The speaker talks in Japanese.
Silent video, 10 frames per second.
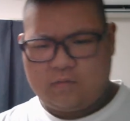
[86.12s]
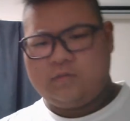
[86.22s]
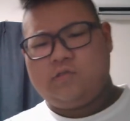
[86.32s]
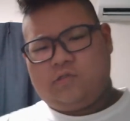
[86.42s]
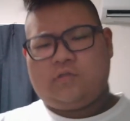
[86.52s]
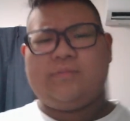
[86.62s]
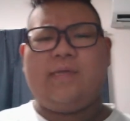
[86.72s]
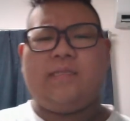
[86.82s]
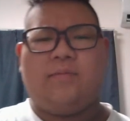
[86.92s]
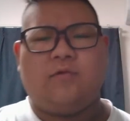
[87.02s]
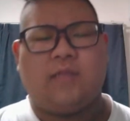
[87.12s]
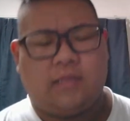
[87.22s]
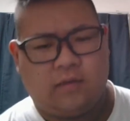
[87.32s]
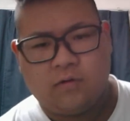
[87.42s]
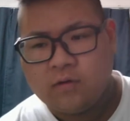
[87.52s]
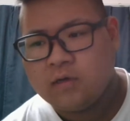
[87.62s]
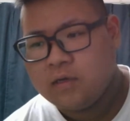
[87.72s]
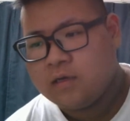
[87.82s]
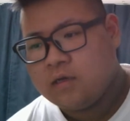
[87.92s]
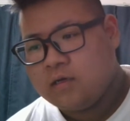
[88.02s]
クソつまんないものなんだよ。
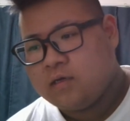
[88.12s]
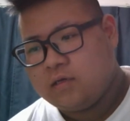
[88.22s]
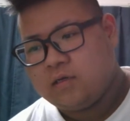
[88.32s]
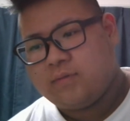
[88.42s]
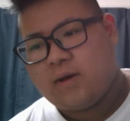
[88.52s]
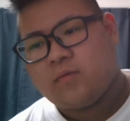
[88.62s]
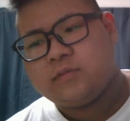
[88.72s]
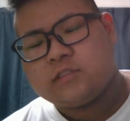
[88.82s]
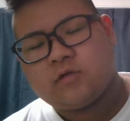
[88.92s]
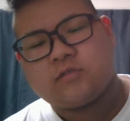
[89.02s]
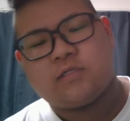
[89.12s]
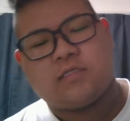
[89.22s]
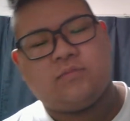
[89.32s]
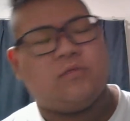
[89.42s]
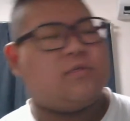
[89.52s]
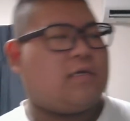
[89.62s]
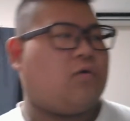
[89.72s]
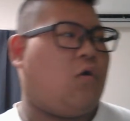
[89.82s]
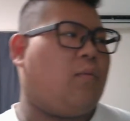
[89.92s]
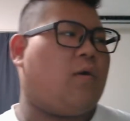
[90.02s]
うん、まあ面白い人たちもいるけど、
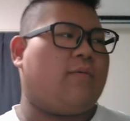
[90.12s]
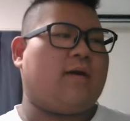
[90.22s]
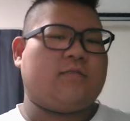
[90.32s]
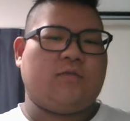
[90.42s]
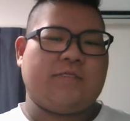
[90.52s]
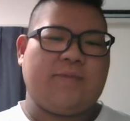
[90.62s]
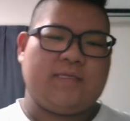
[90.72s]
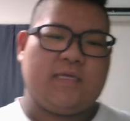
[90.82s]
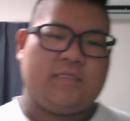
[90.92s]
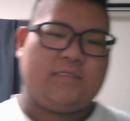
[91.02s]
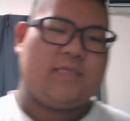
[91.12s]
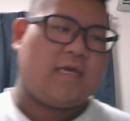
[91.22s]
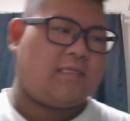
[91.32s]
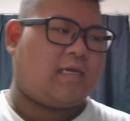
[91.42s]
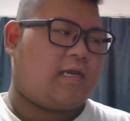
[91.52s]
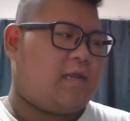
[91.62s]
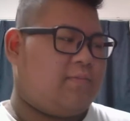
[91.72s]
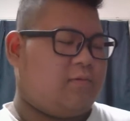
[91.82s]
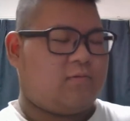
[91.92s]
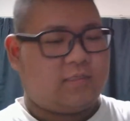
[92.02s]
ほぼほぼがクソつまんないし、なんでか
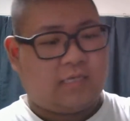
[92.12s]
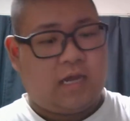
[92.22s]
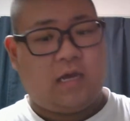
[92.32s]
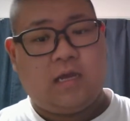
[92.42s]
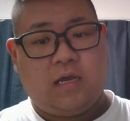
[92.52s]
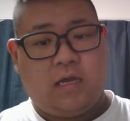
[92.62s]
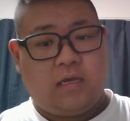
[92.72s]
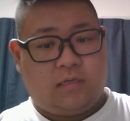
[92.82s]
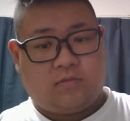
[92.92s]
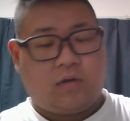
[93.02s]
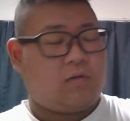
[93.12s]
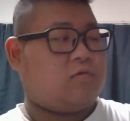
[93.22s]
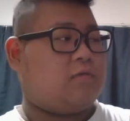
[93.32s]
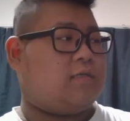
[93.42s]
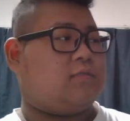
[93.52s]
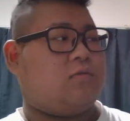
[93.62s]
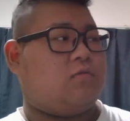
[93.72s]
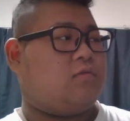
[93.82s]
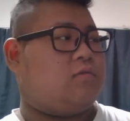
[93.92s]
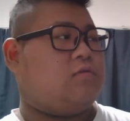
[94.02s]
レビューでさ、ドラゴンクエスト
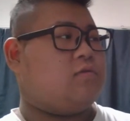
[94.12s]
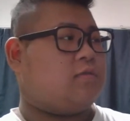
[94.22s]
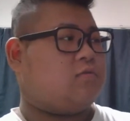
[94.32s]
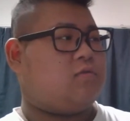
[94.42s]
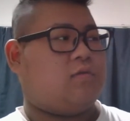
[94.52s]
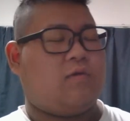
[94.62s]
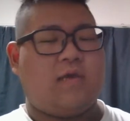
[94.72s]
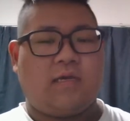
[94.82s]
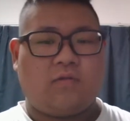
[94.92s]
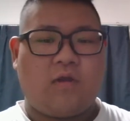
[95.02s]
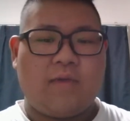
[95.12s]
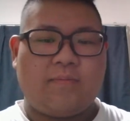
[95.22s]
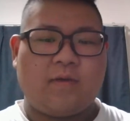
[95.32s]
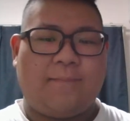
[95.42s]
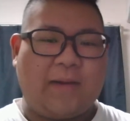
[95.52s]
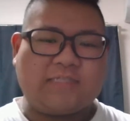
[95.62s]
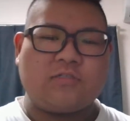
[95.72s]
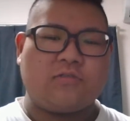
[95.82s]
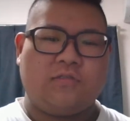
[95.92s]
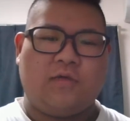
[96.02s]
の Your ストーリーの映画のレビューがバズ
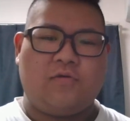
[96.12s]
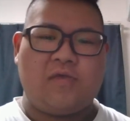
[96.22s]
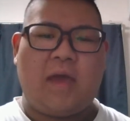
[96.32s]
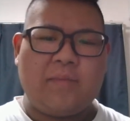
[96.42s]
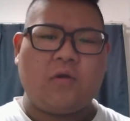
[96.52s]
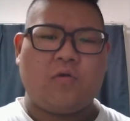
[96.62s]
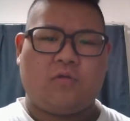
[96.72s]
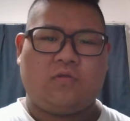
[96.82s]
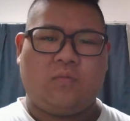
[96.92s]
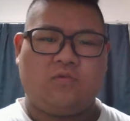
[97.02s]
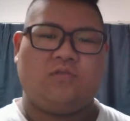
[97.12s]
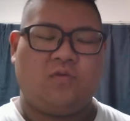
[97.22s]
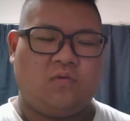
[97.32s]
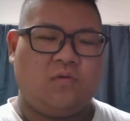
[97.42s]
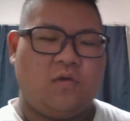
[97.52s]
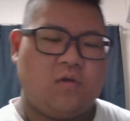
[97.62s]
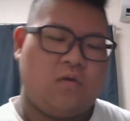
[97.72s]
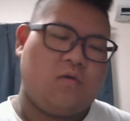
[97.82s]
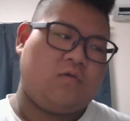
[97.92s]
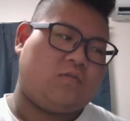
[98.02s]
るんだよ。やめろよって思うんですよ。
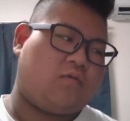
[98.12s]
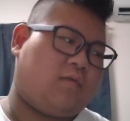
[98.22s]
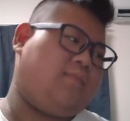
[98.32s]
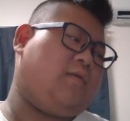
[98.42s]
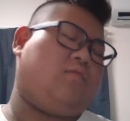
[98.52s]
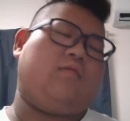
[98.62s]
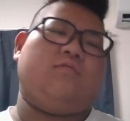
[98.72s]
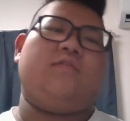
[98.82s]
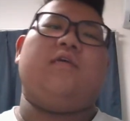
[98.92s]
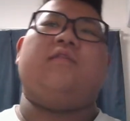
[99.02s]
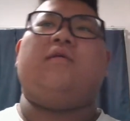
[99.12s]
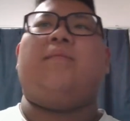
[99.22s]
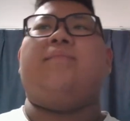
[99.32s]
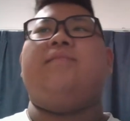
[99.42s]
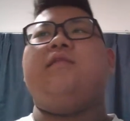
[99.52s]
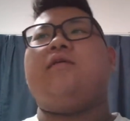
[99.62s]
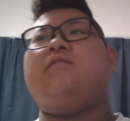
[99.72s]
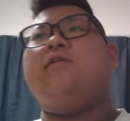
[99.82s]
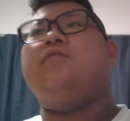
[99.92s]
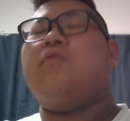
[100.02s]
それで見る気失ってまあ見なく
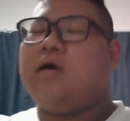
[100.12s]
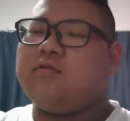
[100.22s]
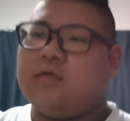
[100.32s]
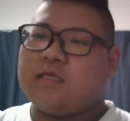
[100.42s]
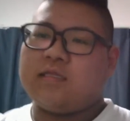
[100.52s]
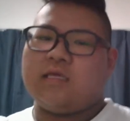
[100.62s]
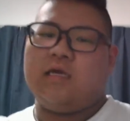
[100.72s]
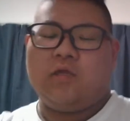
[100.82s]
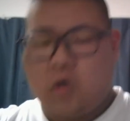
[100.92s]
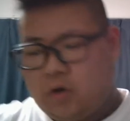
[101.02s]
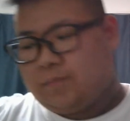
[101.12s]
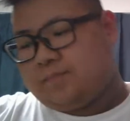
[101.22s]
ていいのかとはなったけど、